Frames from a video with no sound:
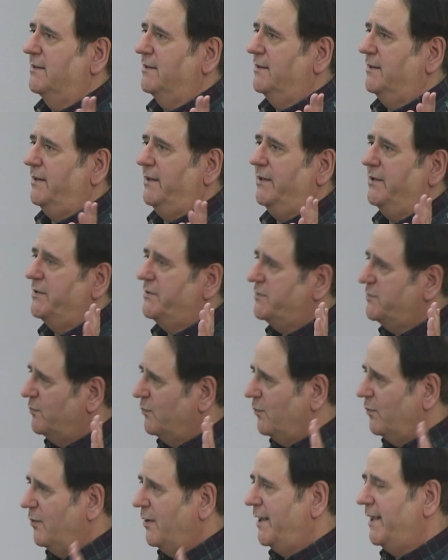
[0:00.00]
Такой
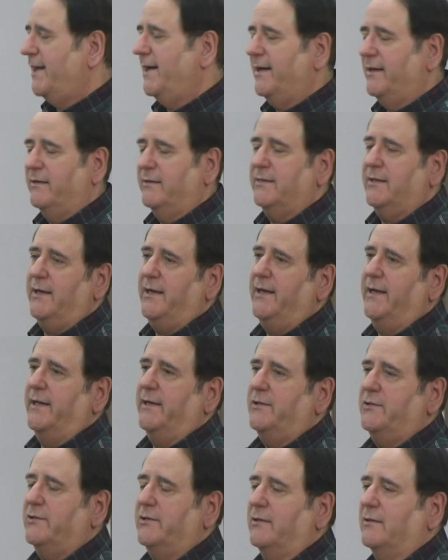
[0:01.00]
человек, который
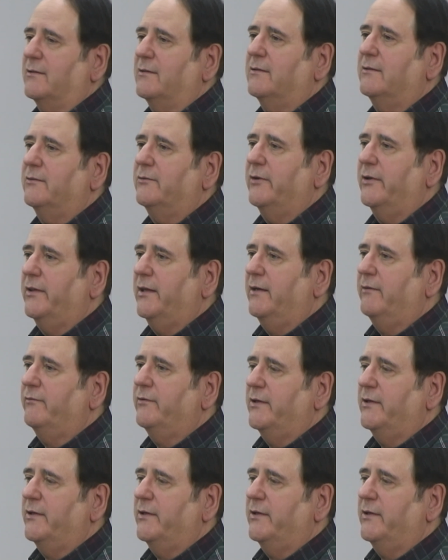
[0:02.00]
совершенно далек